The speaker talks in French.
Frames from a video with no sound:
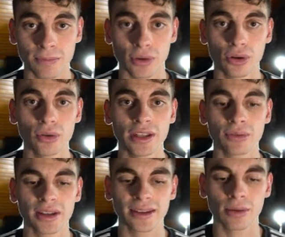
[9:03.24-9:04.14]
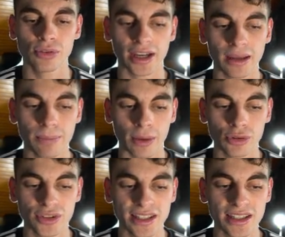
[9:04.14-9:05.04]
indépendants, ils vont être rémunérés par
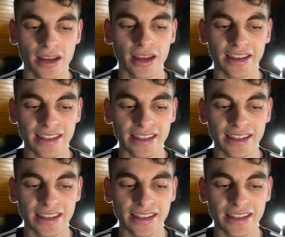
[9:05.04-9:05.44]
Music